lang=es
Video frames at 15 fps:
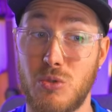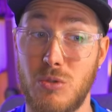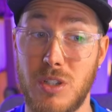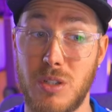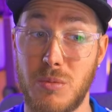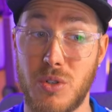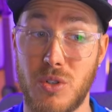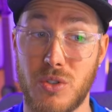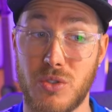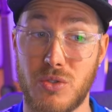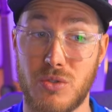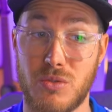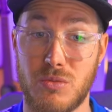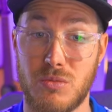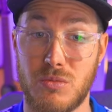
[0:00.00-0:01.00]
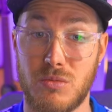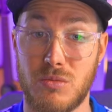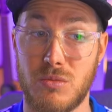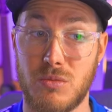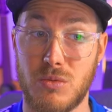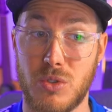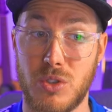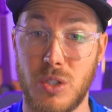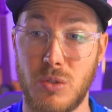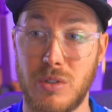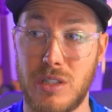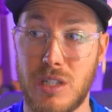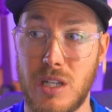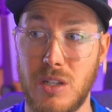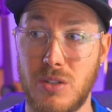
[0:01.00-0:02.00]
últimos
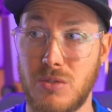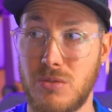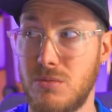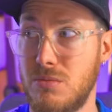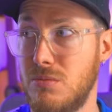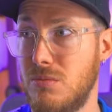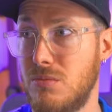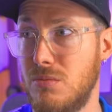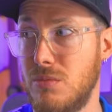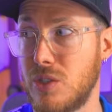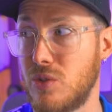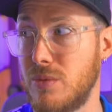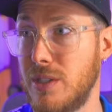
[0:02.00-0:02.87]
50 años, más o